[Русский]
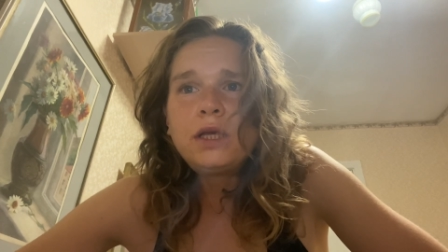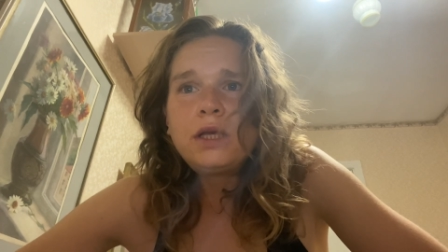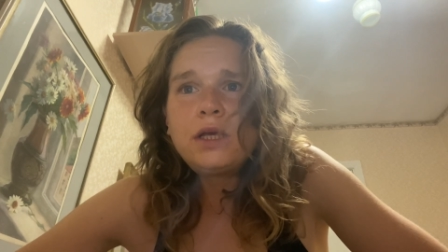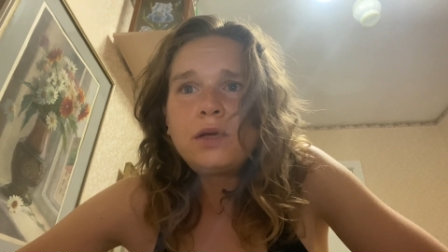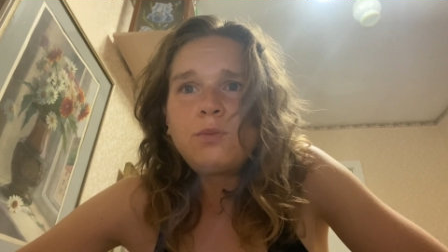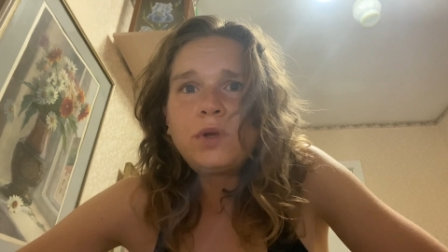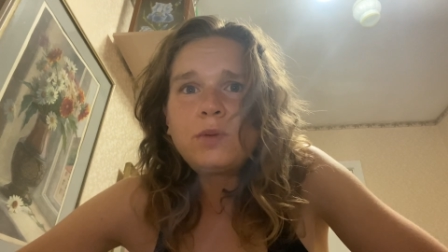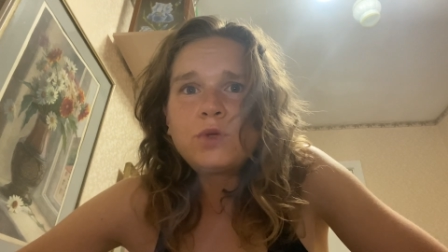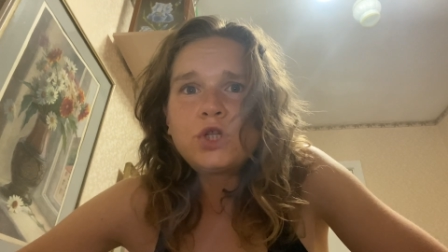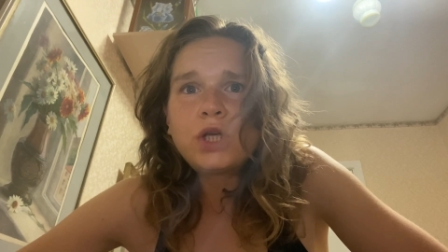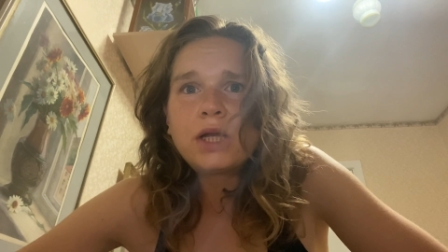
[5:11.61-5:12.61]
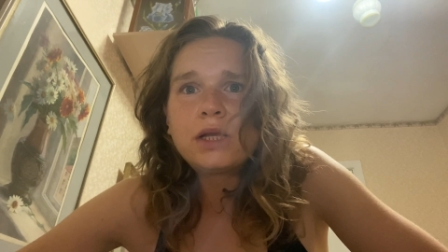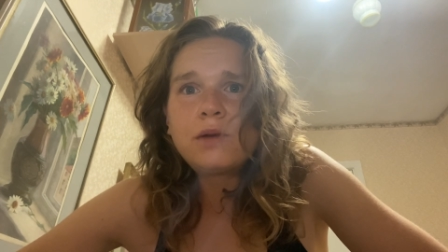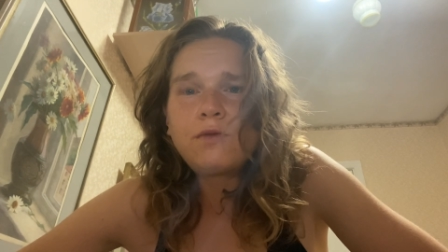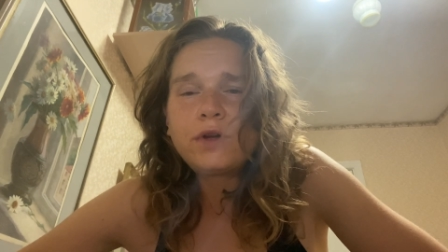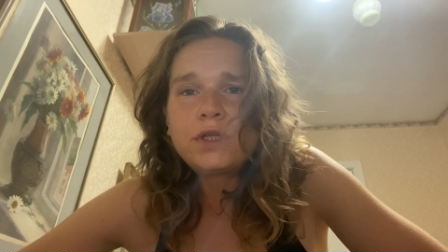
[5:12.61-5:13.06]
и перемещать
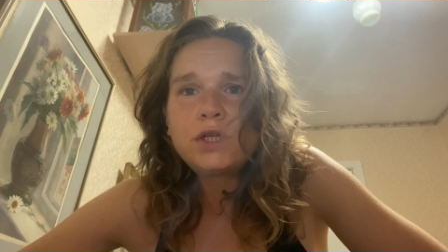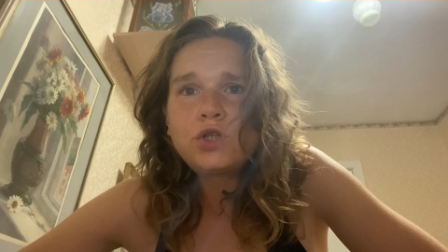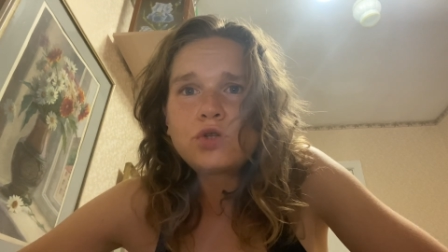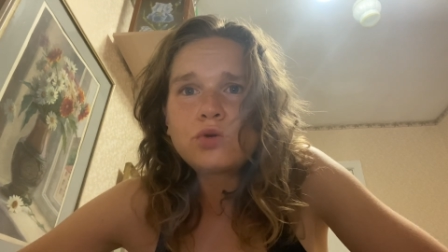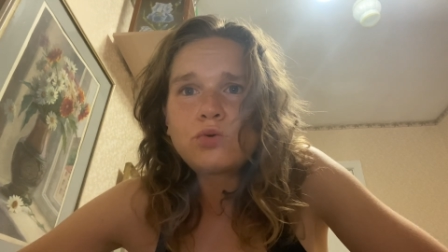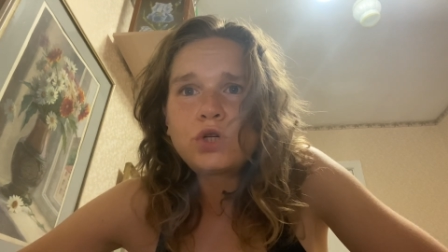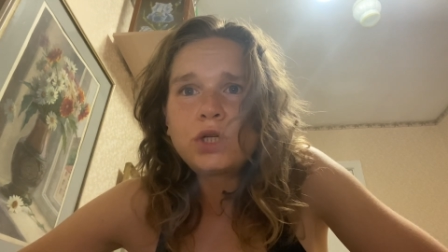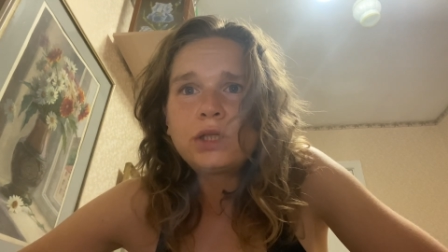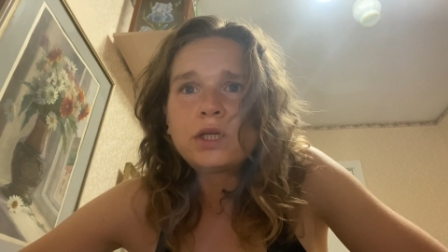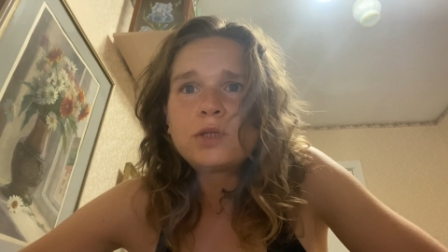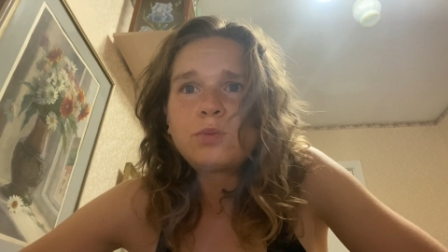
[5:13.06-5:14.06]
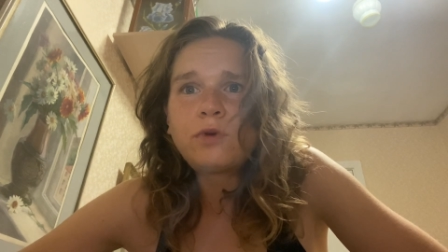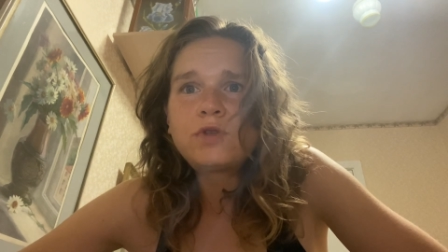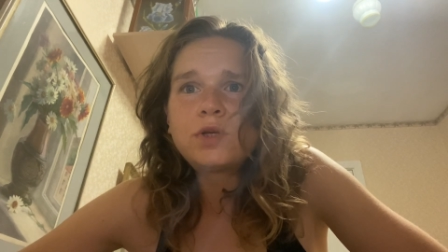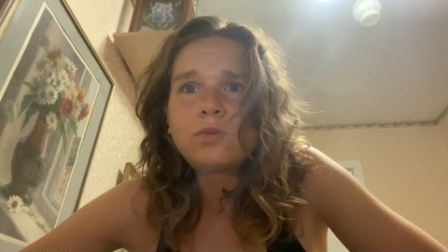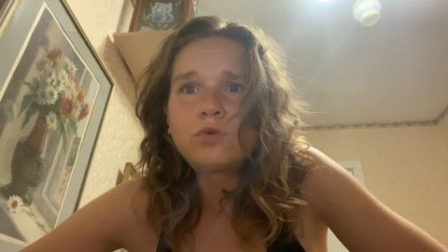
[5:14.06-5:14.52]
лимфатическую жидкость по
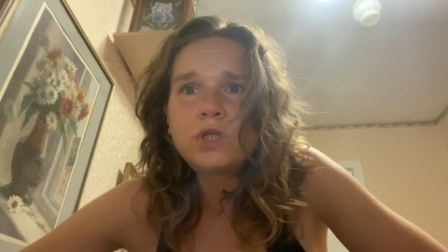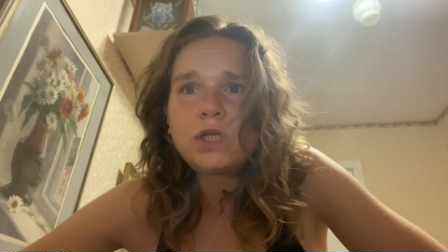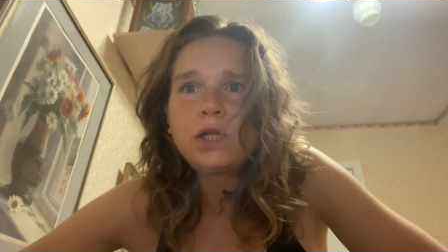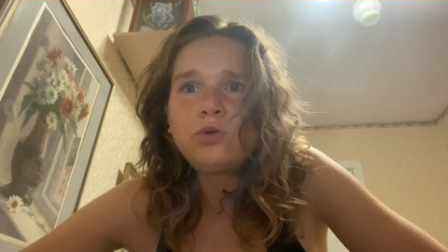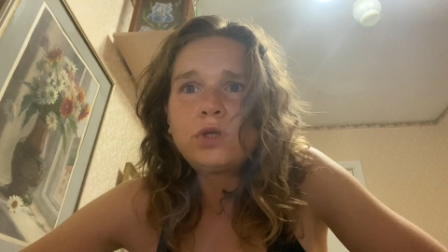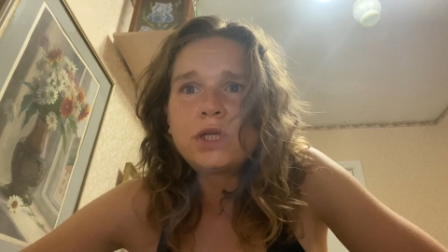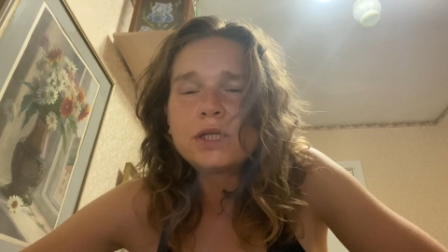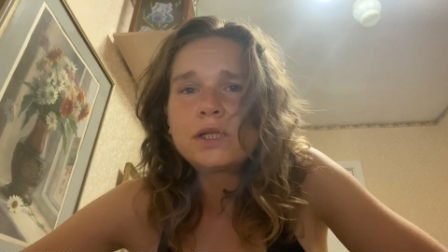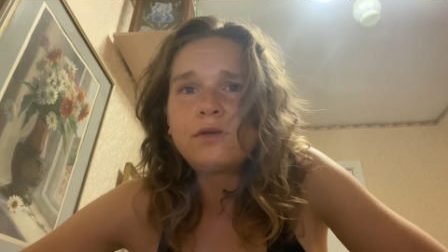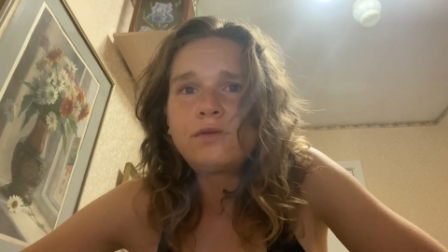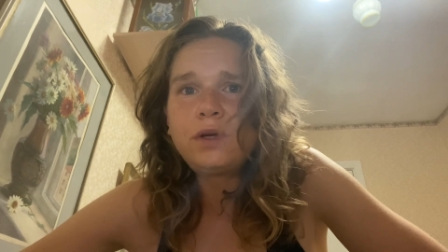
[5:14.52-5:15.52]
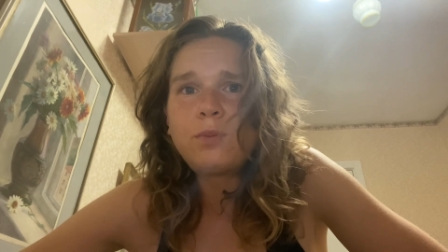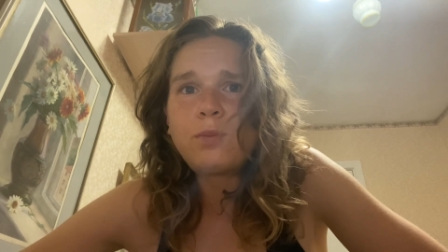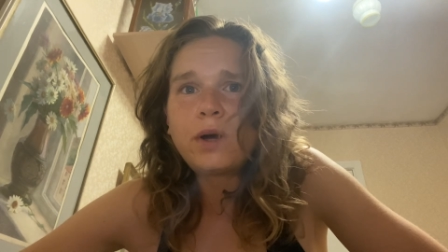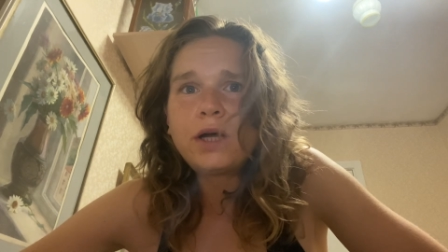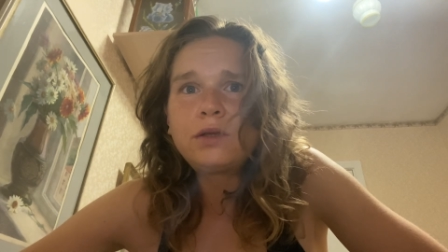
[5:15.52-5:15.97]
всему телу, если вы
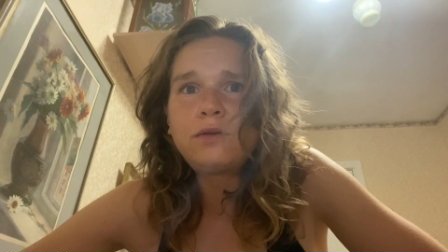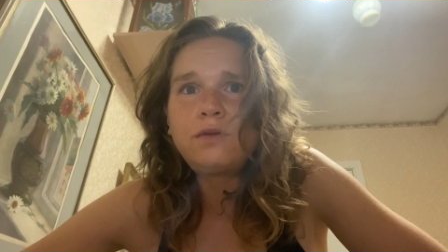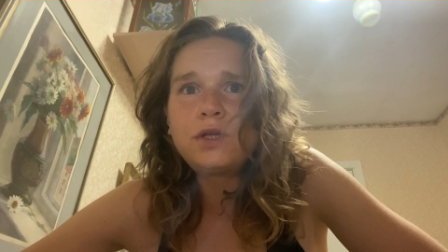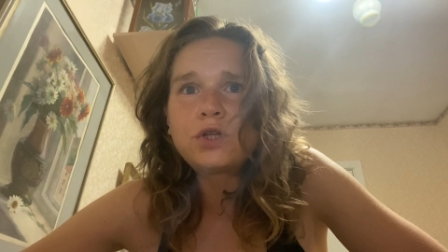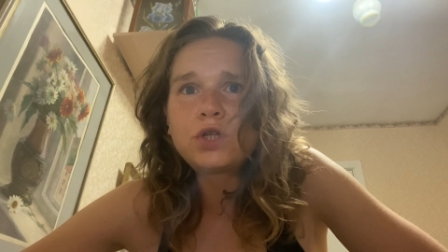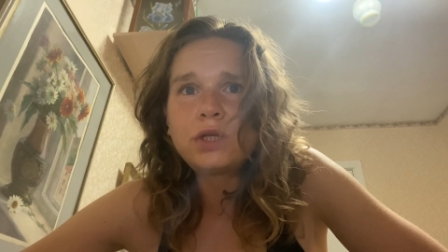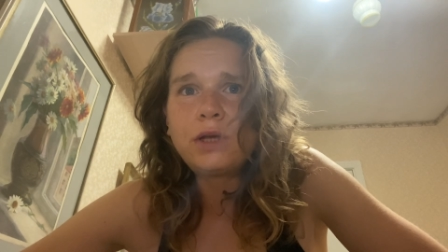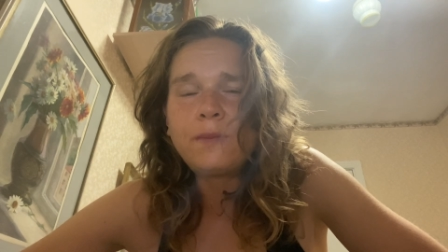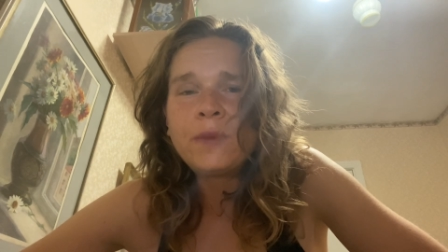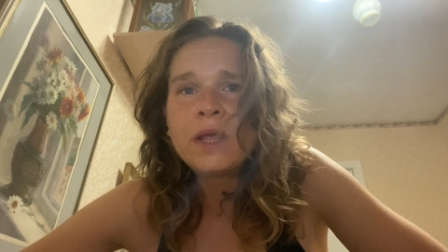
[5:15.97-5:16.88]
подвижны.